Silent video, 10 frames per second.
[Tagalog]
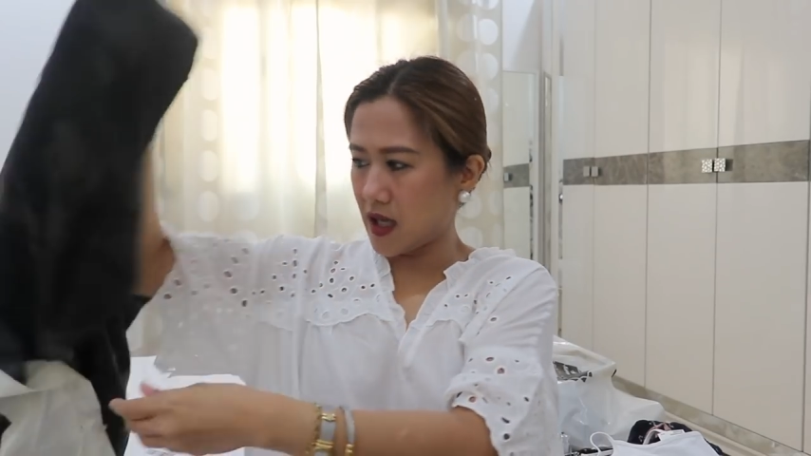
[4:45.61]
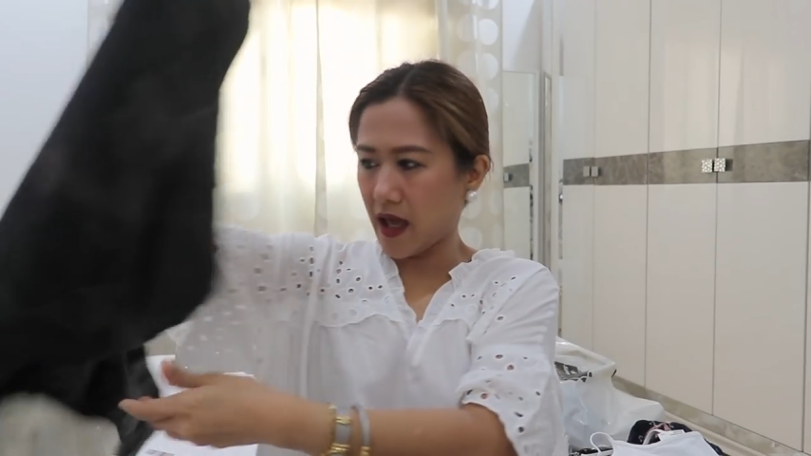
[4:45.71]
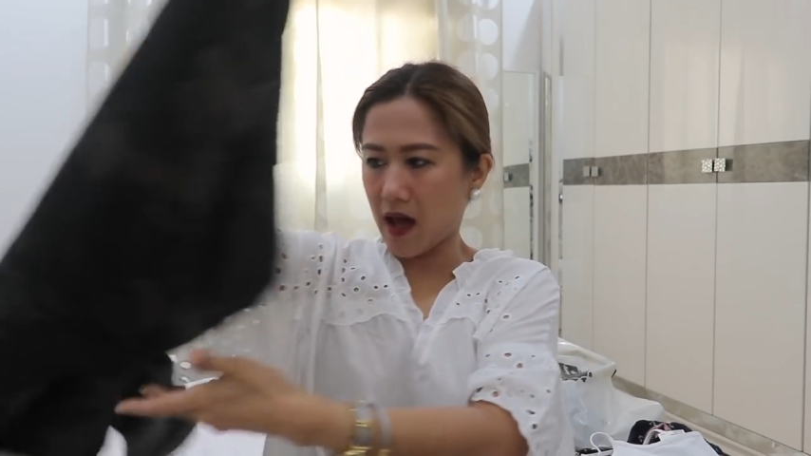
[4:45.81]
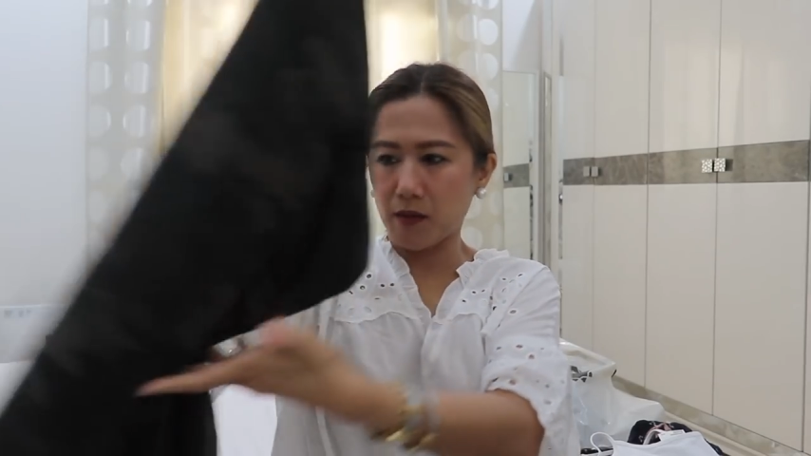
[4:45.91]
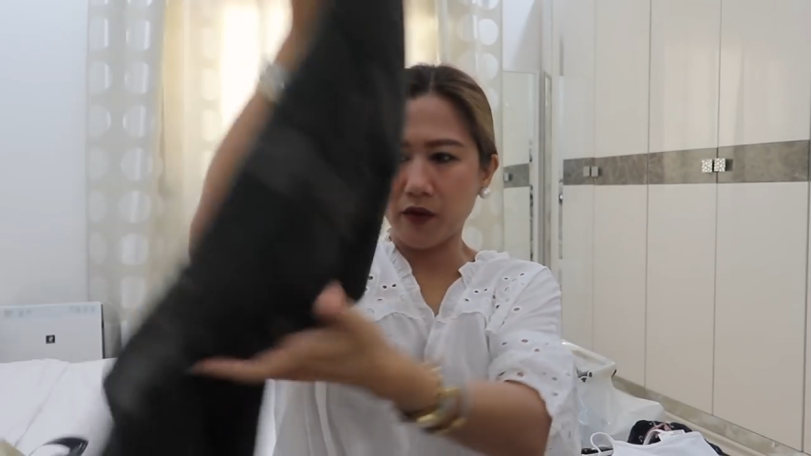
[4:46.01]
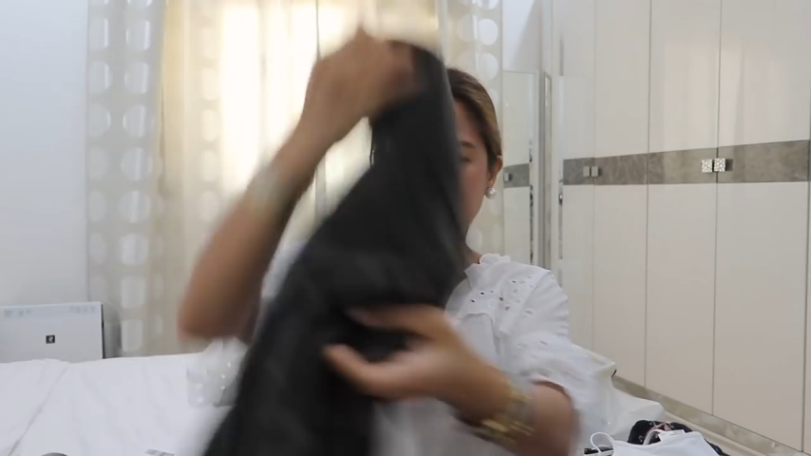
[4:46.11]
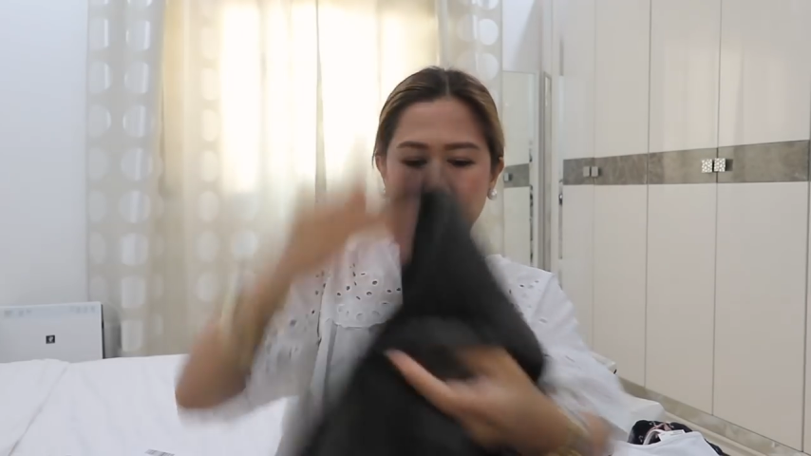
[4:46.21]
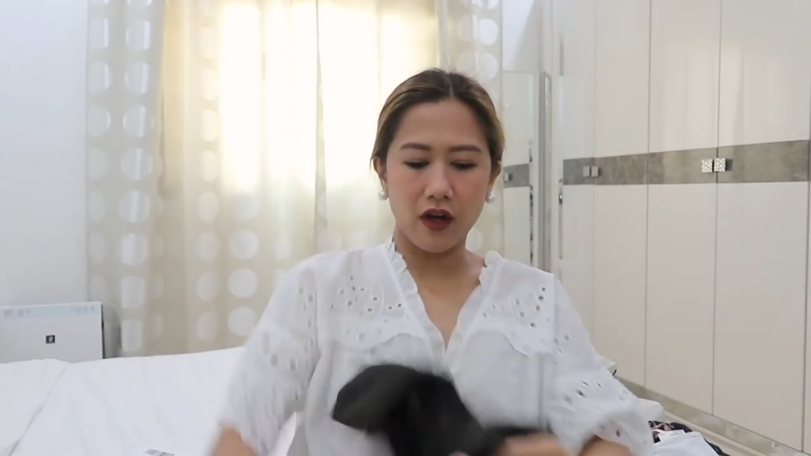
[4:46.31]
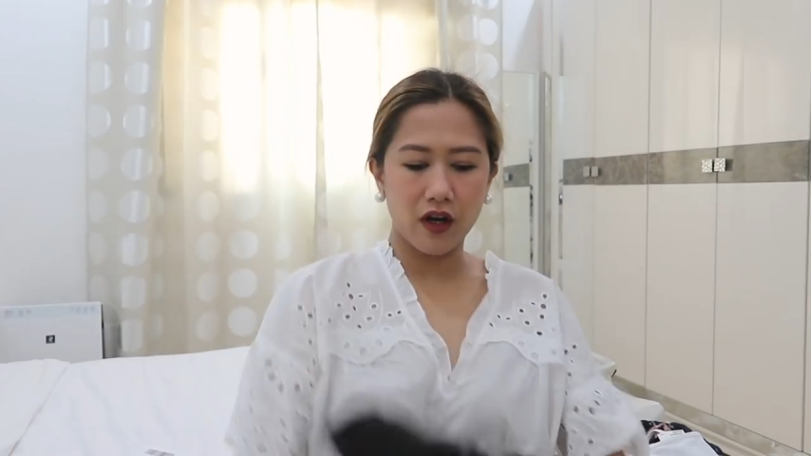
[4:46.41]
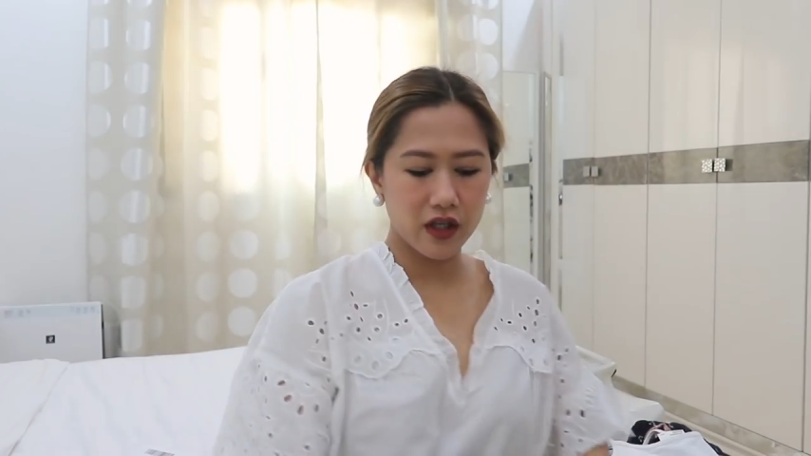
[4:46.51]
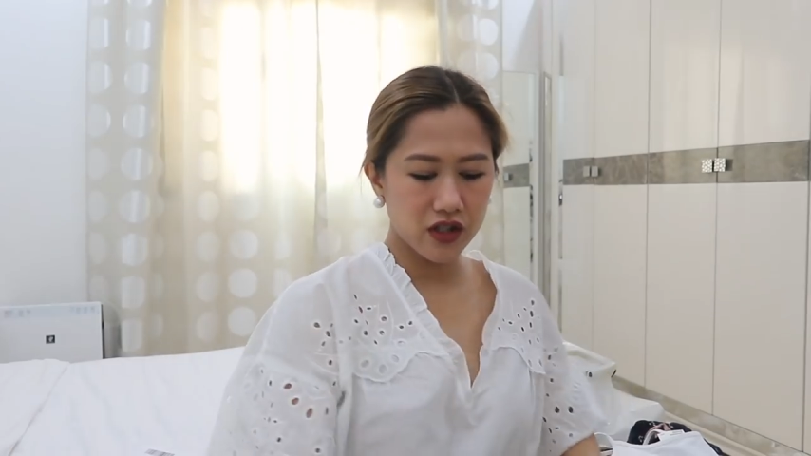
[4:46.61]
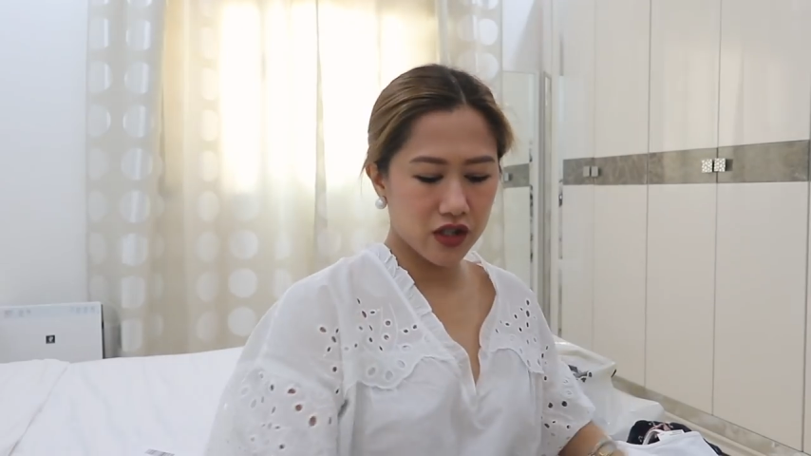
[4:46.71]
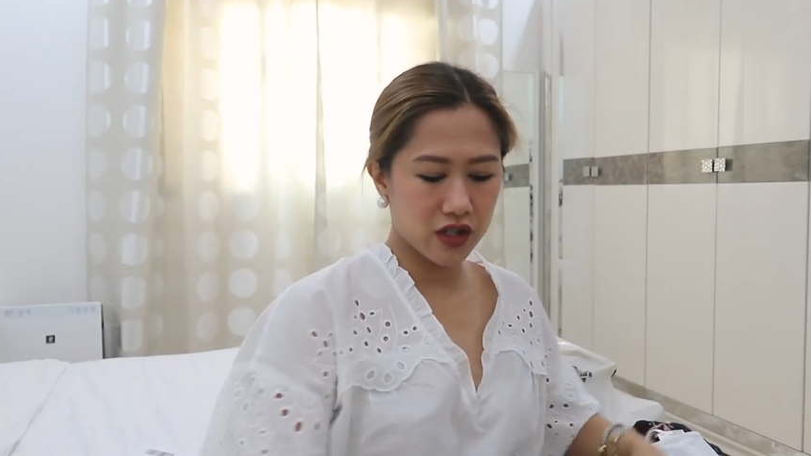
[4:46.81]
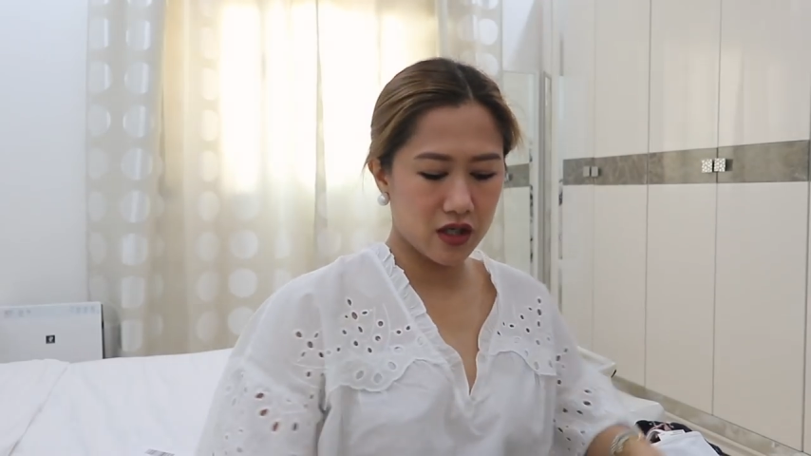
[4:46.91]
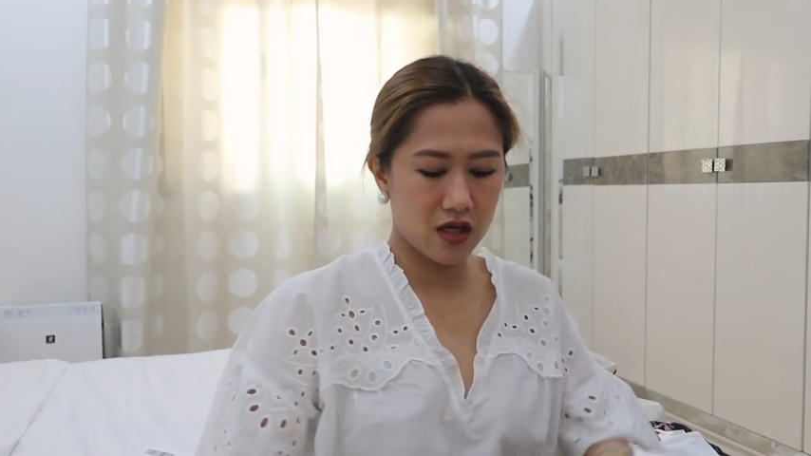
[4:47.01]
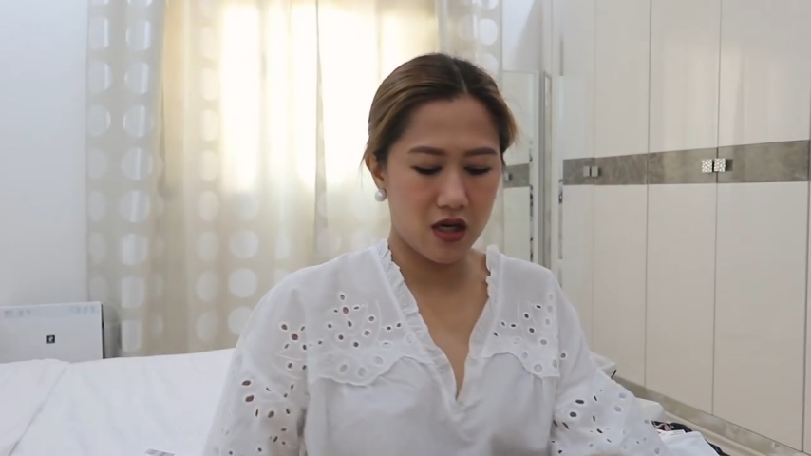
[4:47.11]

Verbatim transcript: camouflage